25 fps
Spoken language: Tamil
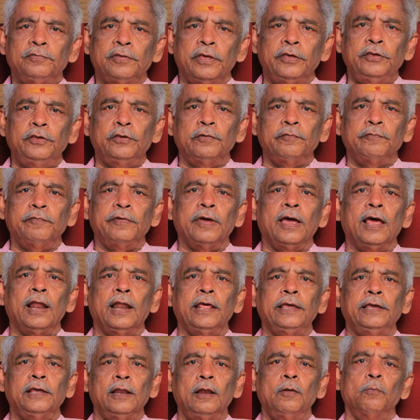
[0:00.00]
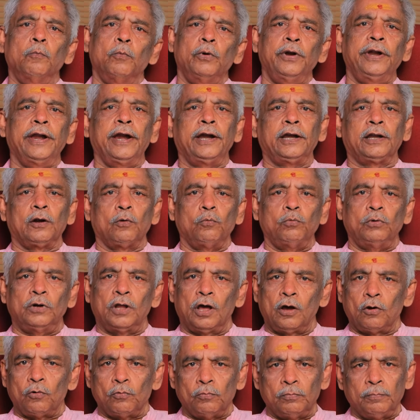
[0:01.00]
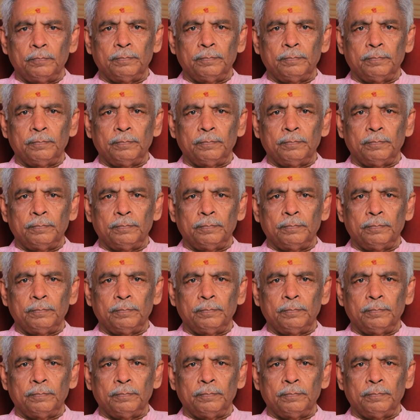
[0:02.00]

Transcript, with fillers: செய்யும் வேலையில் முன்னேற்றம் உண்டாகும்